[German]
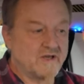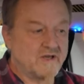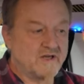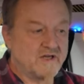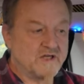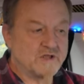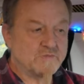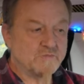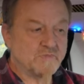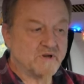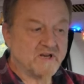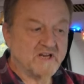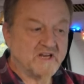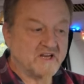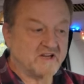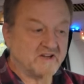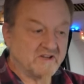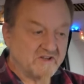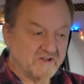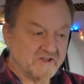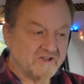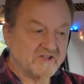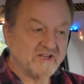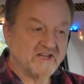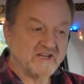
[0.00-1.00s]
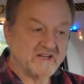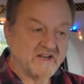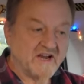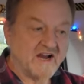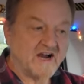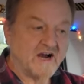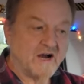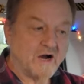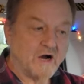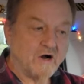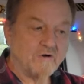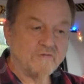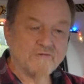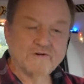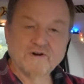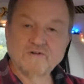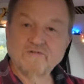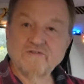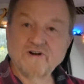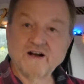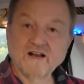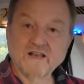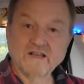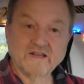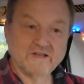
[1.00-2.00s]
Ich bin in der DDR
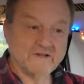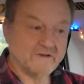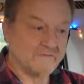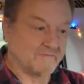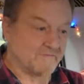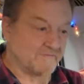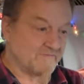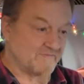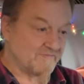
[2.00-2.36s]
aufgewachsen